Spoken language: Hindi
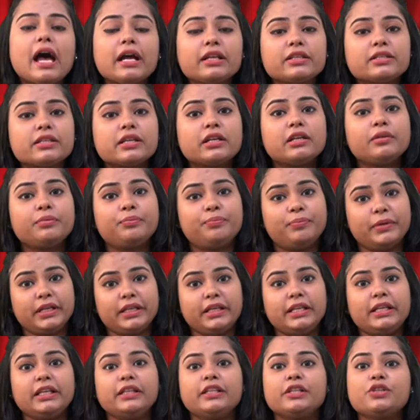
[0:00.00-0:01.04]
एक्टर
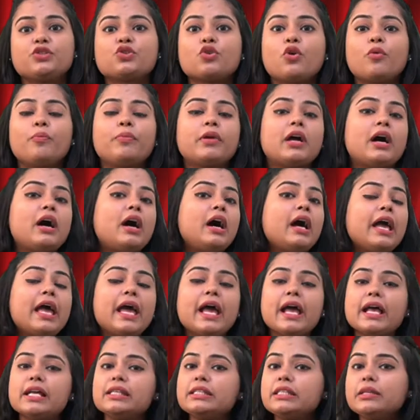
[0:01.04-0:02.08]
परिणीति चोपड़ा
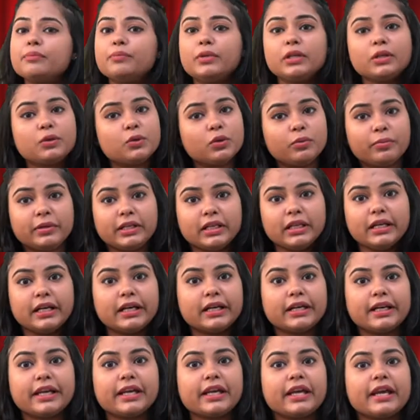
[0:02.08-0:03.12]
ऐसी बिल्कुल भी नहीं
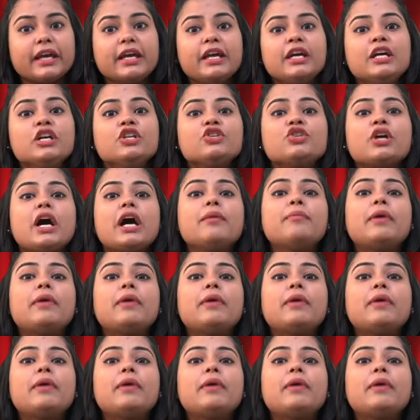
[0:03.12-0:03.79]
लग रही हैं चाहे